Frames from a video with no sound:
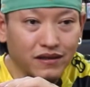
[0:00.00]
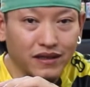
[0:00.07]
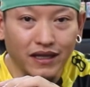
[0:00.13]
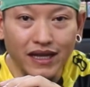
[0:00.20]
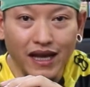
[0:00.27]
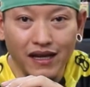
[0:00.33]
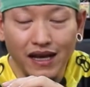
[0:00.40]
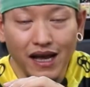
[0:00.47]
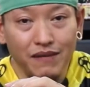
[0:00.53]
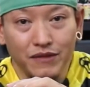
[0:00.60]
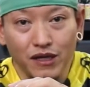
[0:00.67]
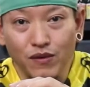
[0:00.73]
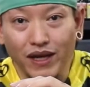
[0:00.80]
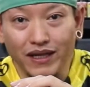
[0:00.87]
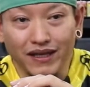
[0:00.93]
เดินทางข้าม
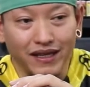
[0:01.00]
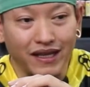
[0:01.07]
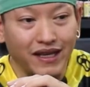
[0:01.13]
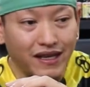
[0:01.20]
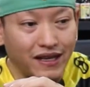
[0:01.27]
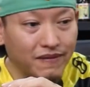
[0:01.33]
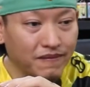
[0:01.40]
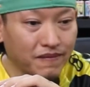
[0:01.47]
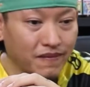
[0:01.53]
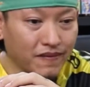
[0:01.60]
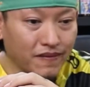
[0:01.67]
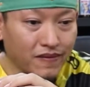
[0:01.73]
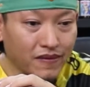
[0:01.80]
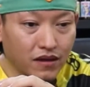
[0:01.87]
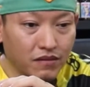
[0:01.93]
จังหวัดอย่างเงี้ยฮะ
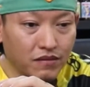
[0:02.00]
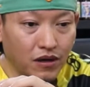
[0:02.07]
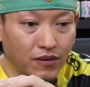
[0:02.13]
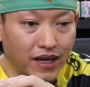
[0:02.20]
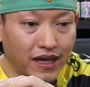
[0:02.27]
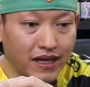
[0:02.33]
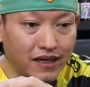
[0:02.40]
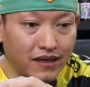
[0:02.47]
เพราะว่า